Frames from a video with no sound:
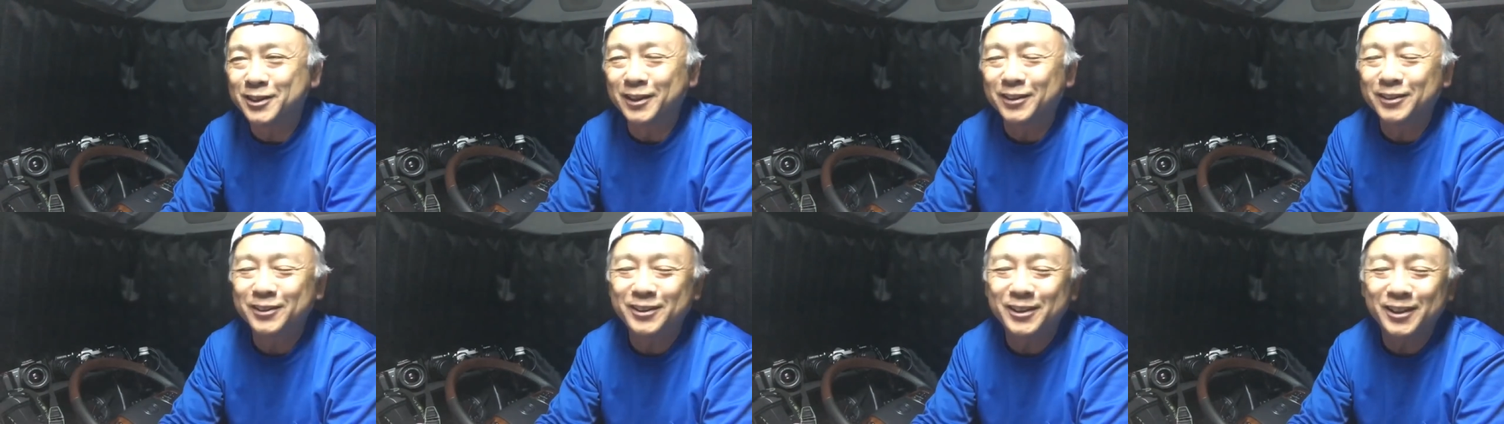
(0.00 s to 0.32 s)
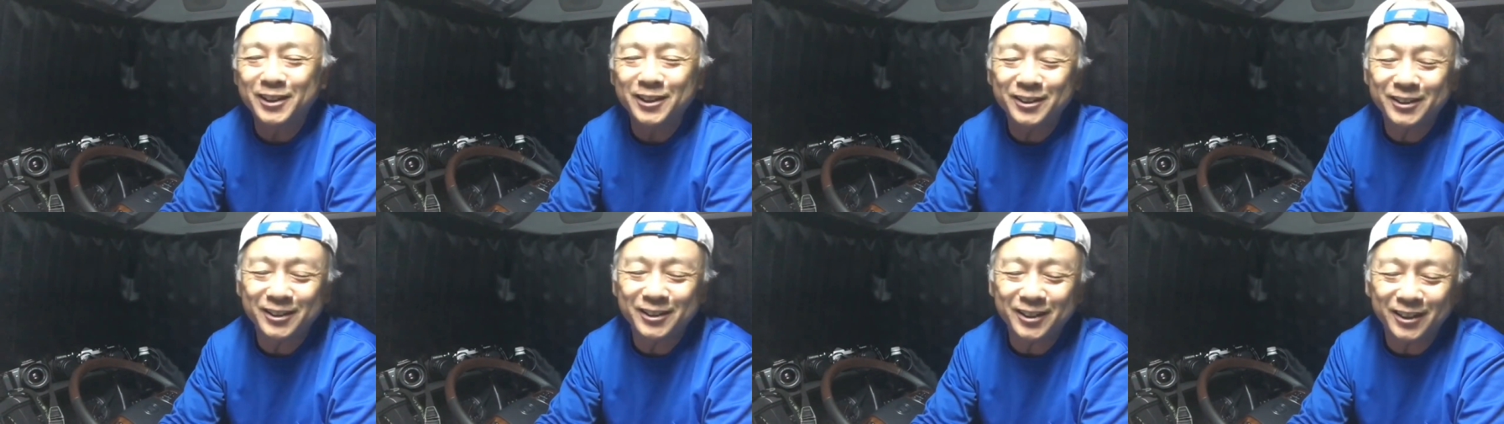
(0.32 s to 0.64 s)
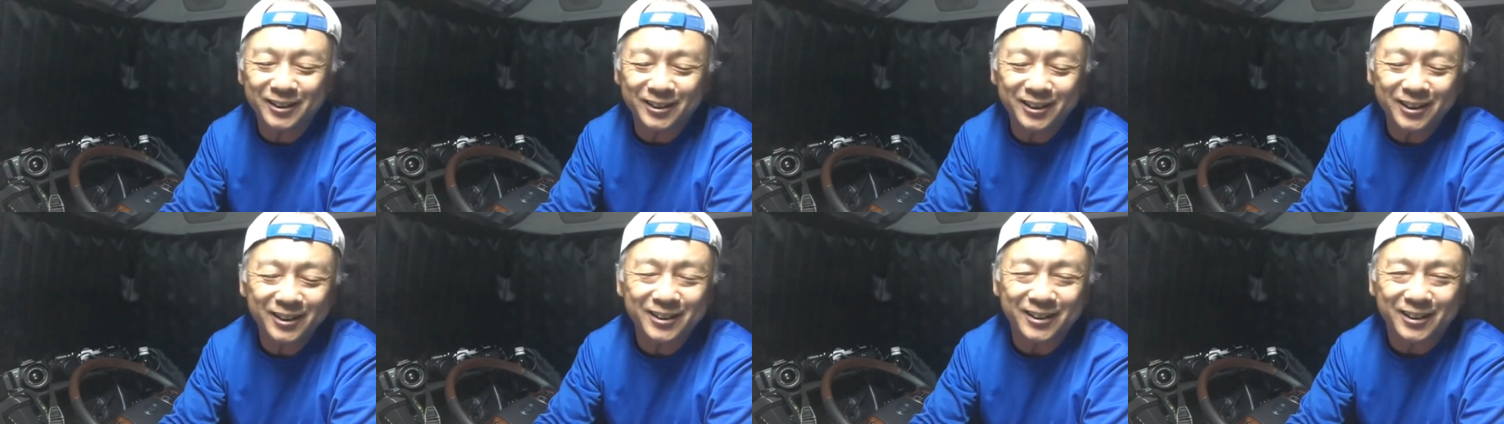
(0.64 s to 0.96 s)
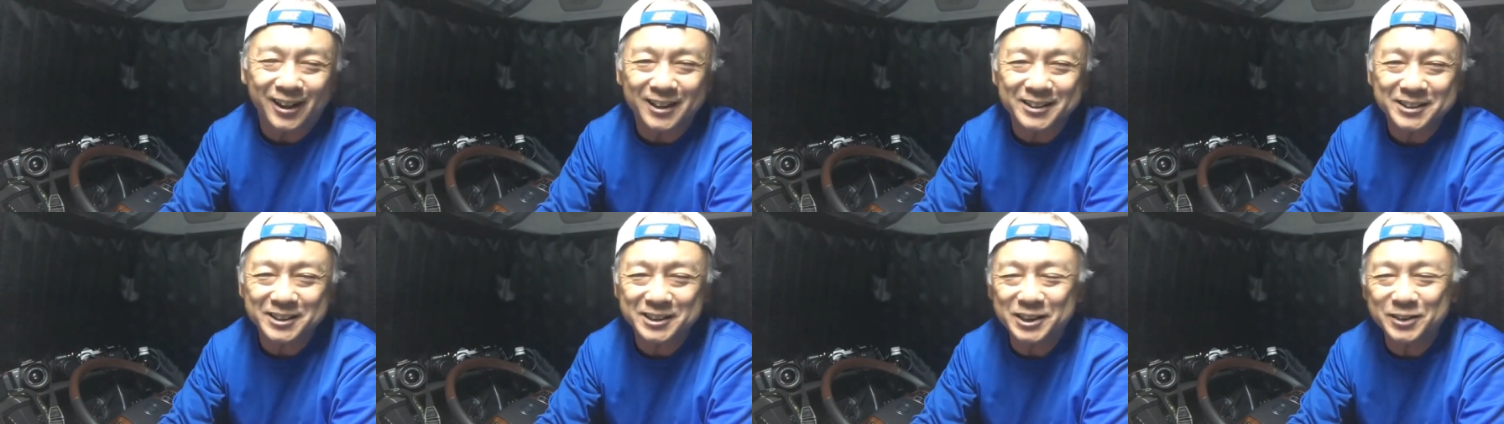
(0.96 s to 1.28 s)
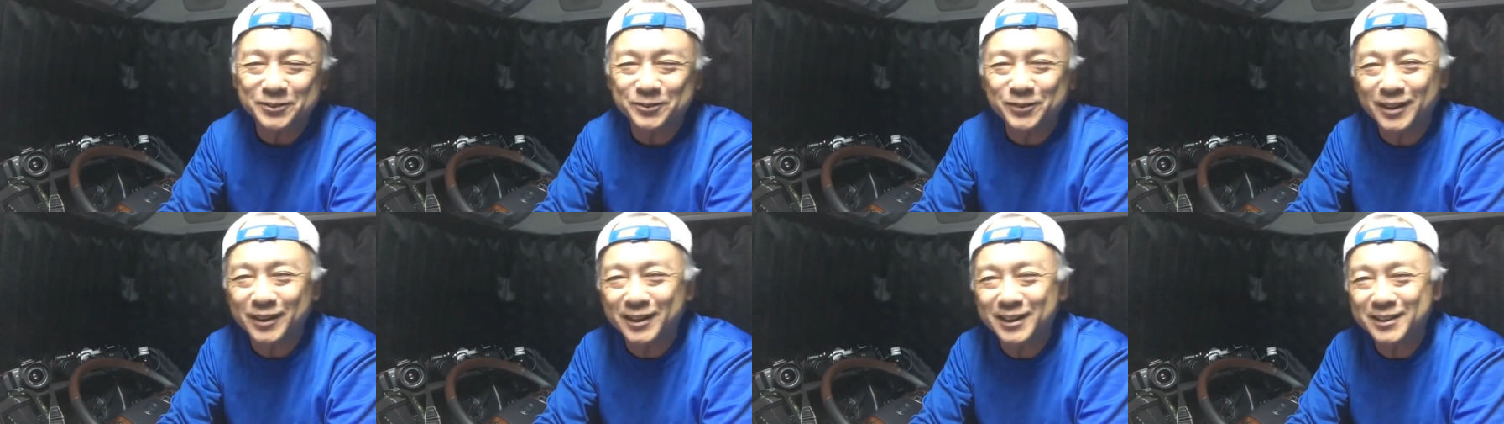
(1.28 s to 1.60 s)
で、で、で、で、で、で、で走
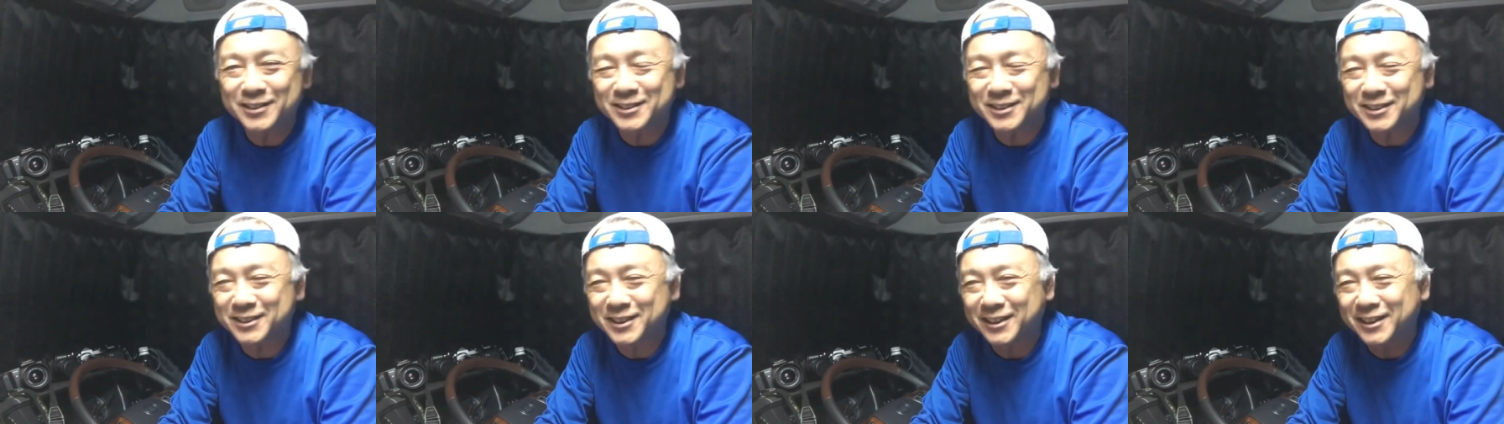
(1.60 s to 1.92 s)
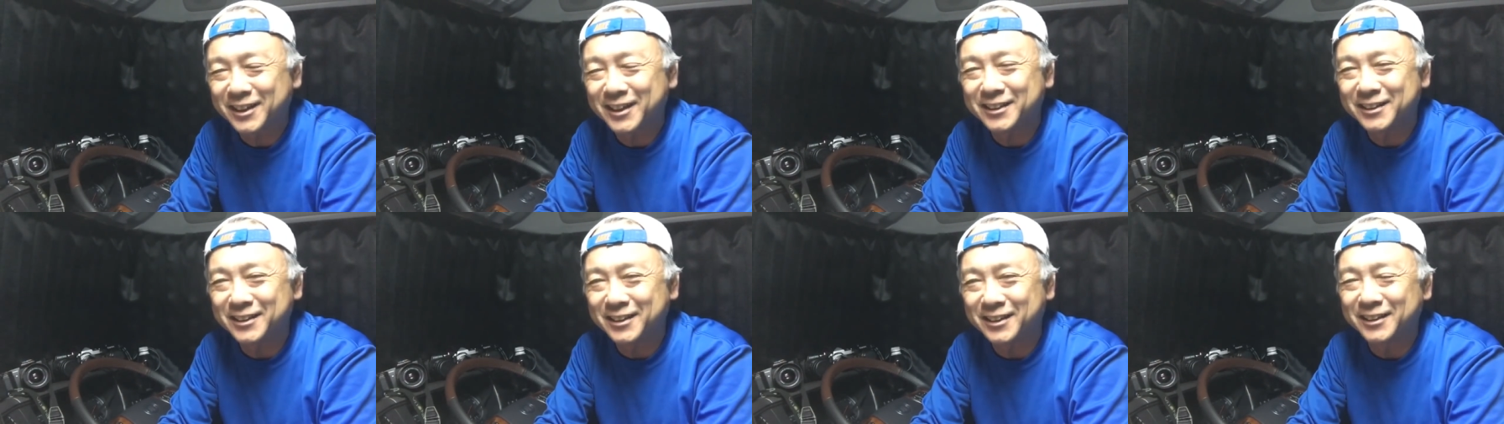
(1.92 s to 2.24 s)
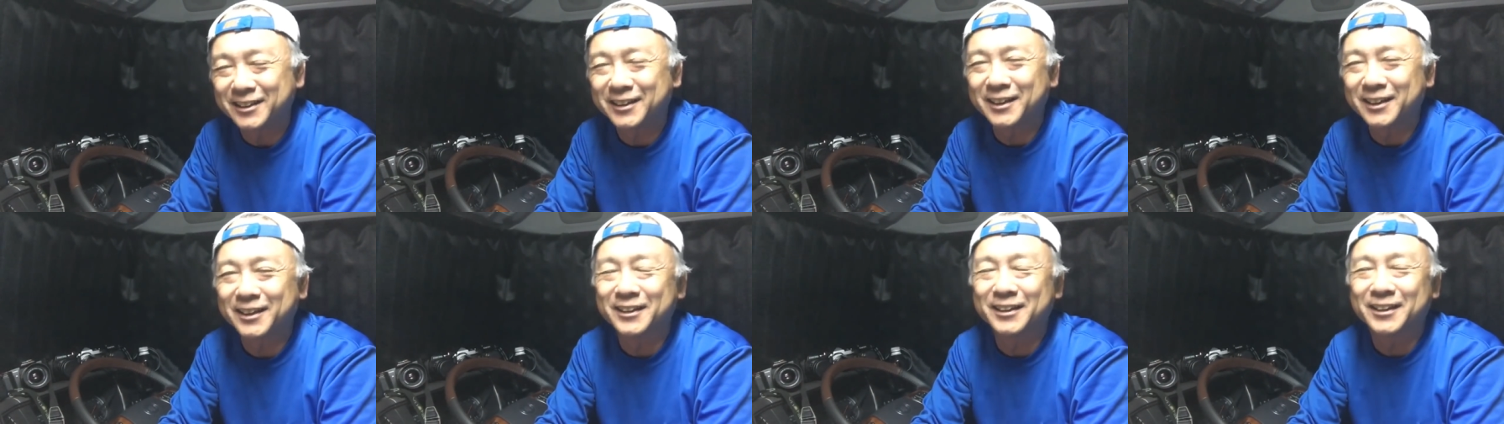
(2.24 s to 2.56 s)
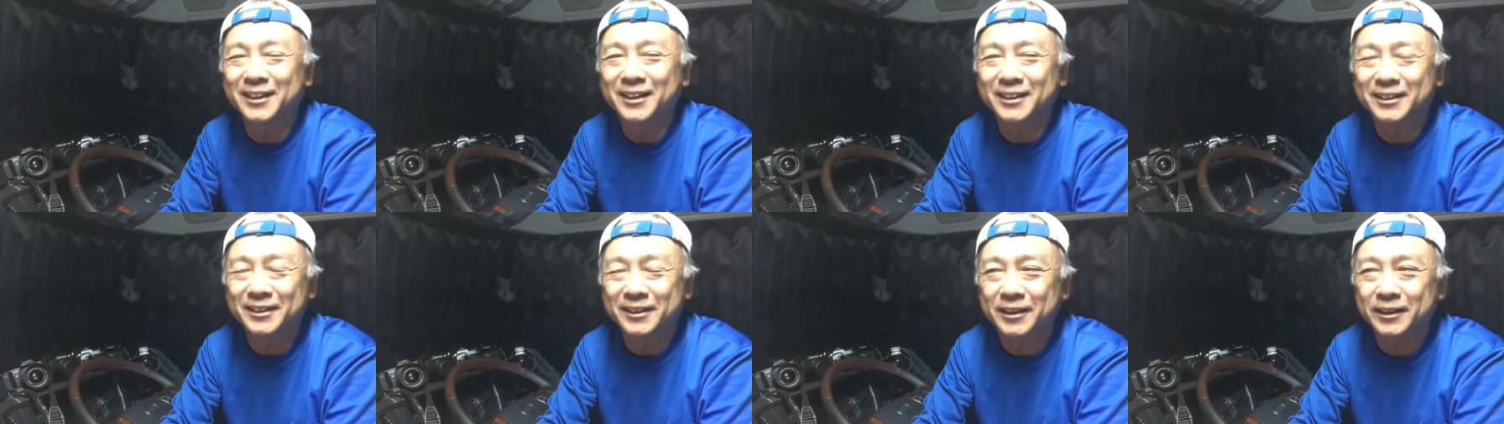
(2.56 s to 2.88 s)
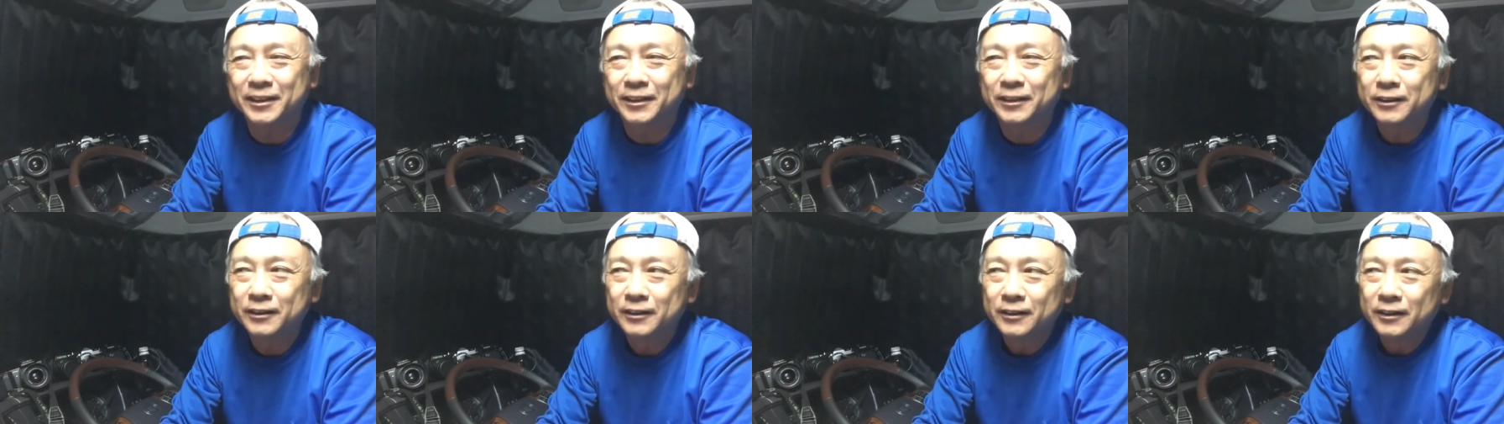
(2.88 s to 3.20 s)
り回るしかない人間なん
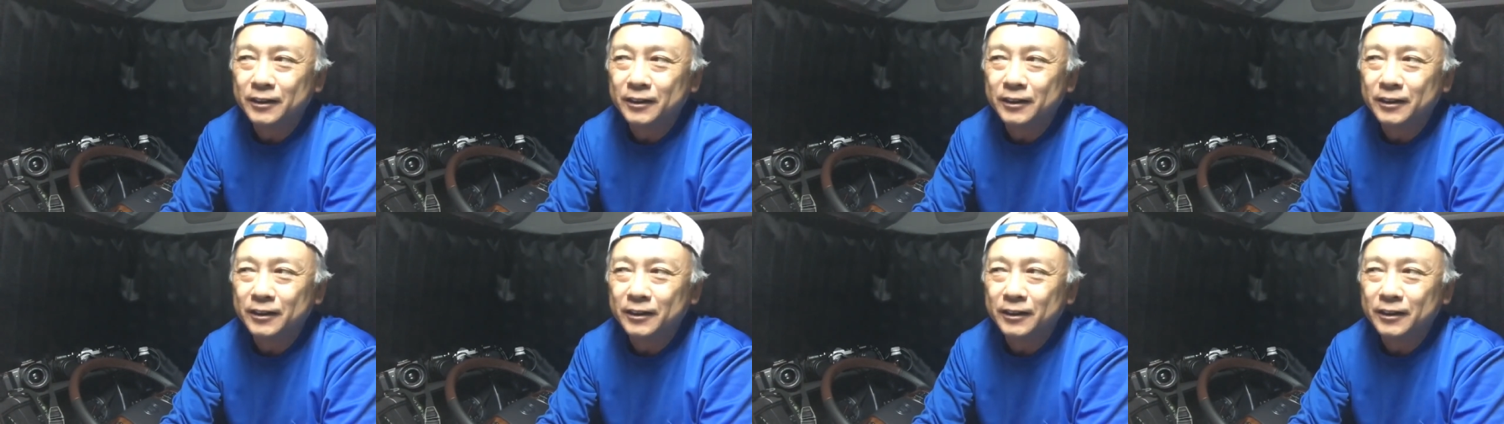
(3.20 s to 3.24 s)
で、